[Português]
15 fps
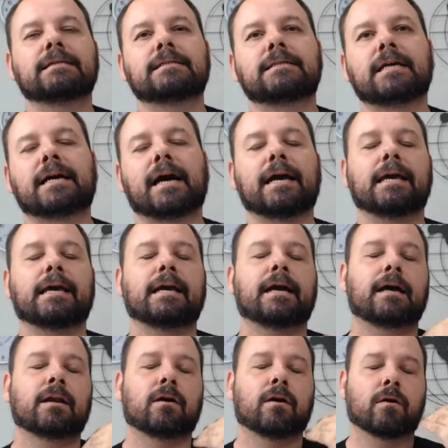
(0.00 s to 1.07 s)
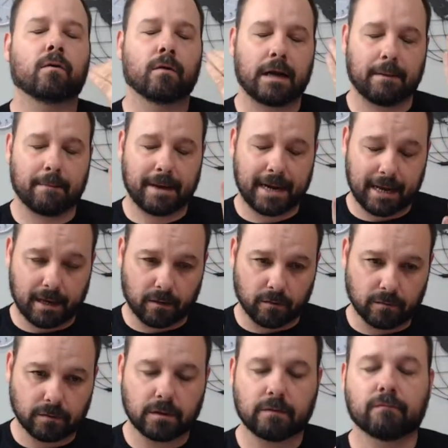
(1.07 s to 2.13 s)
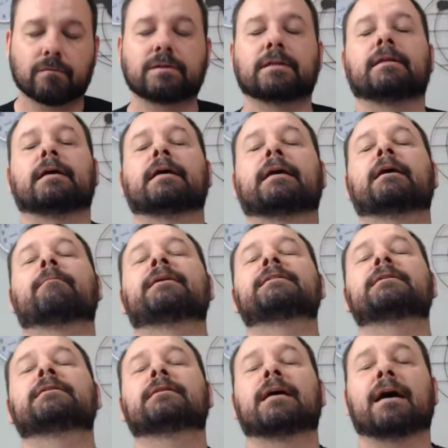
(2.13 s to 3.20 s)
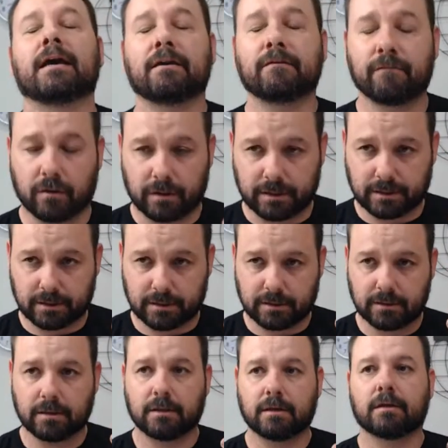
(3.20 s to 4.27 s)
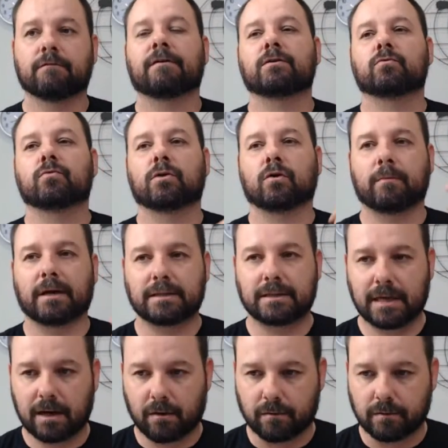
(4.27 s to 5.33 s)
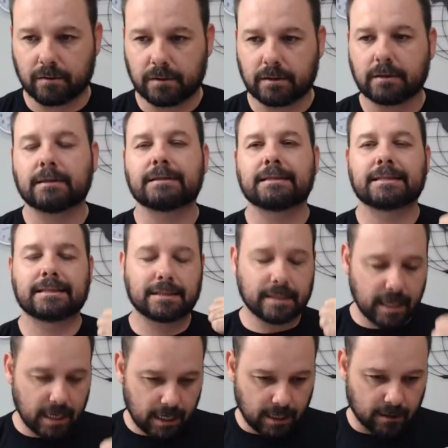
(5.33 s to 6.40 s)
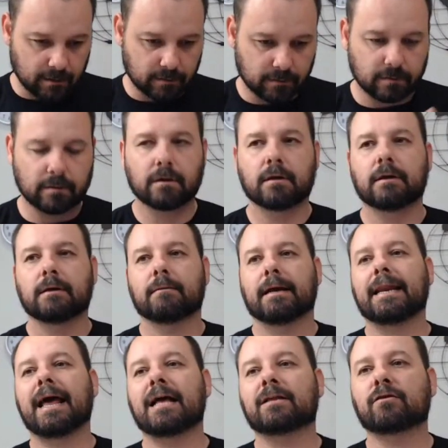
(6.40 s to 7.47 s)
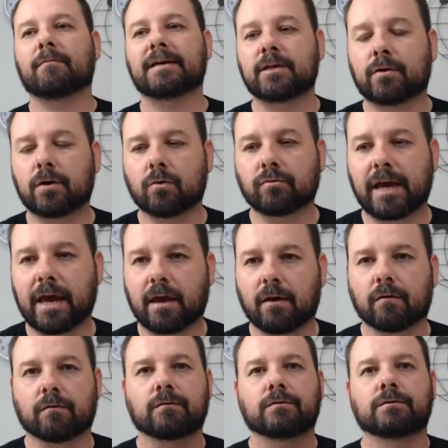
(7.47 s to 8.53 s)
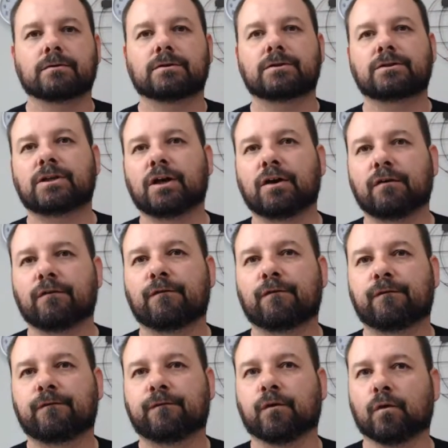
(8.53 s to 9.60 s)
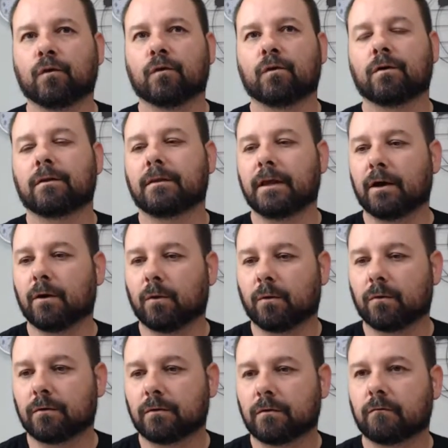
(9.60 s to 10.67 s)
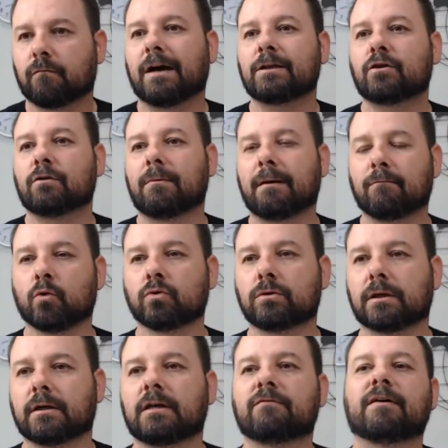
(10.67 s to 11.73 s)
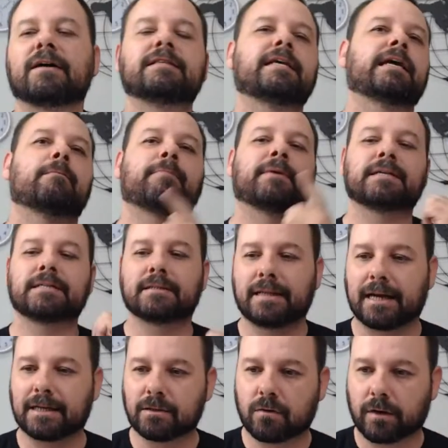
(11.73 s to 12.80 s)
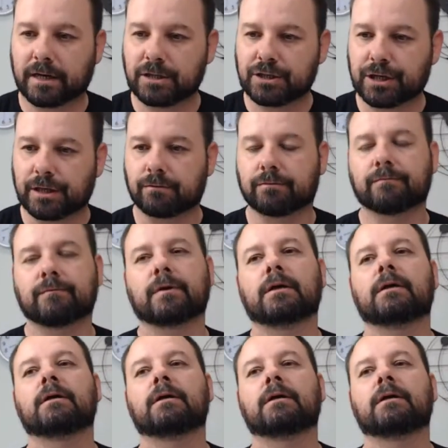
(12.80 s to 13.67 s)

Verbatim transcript: Se cair em canal amarelo, você tem que apresentar a invoice, fatura comercial. Sim! Renato, mas eu não tenho. Se fudeu, vai tomar multa e vai ter que apresentar de qualquer jeito.